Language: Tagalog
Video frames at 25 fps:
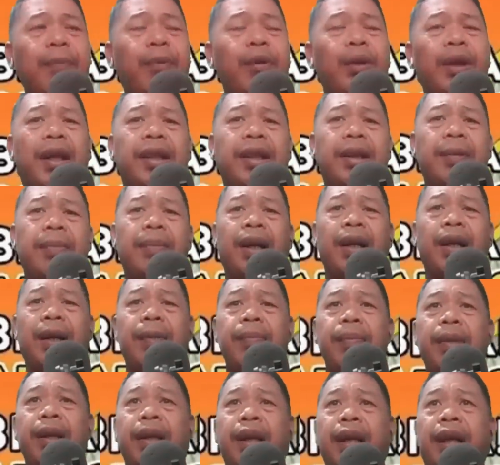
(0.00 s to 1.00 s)
po natin mga
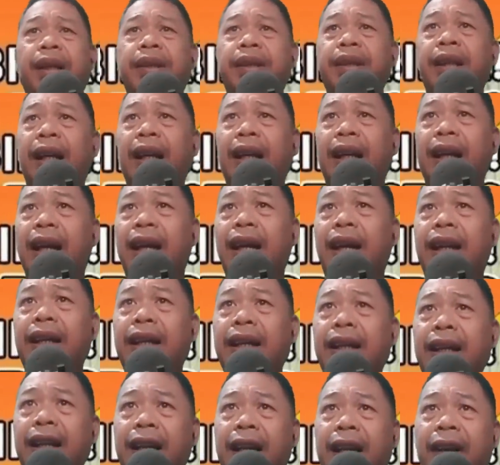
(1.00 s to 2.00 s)
kaibigan, sa
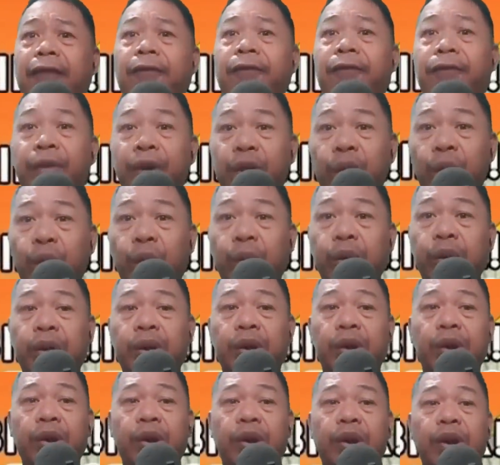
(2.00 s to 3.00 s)
larangan ng
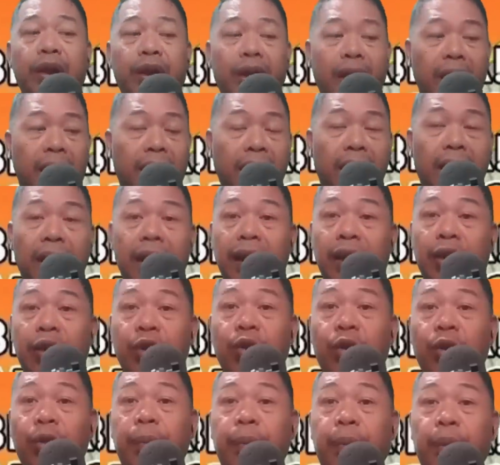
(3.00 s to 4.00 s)
views,
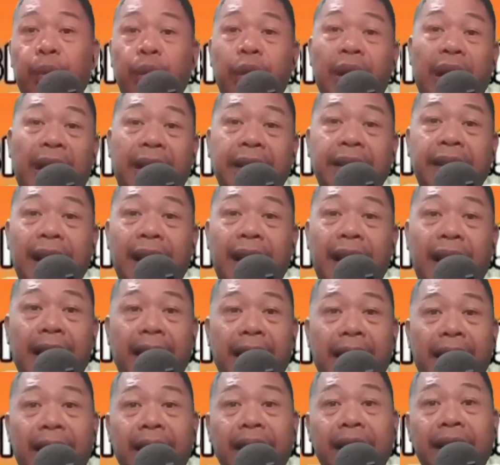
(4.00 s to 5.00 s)
doon po
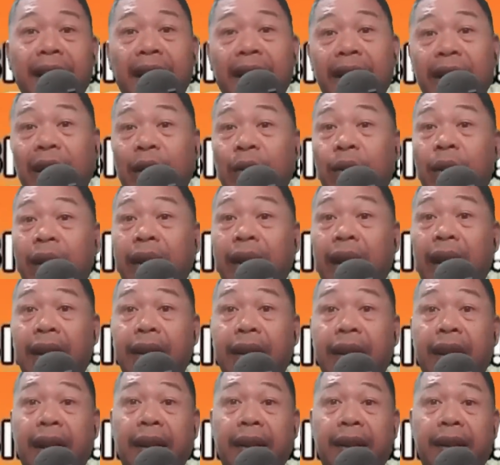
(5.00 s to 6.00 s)
nakasalalay ang tinatawag na
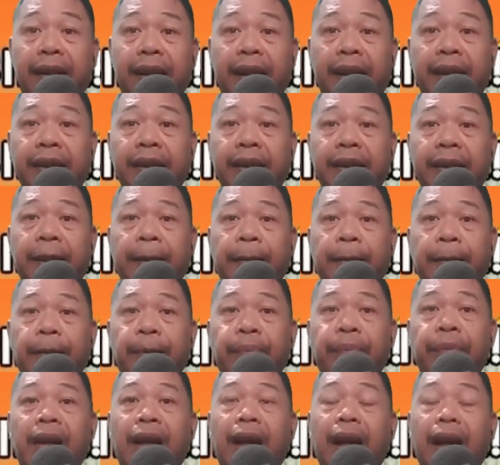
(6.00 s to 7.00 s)
analytics.
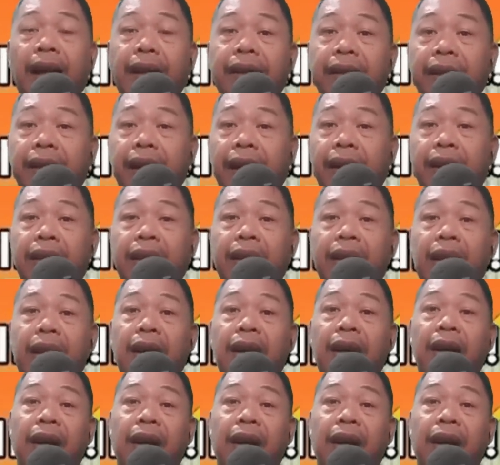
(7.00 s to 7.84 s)
And then,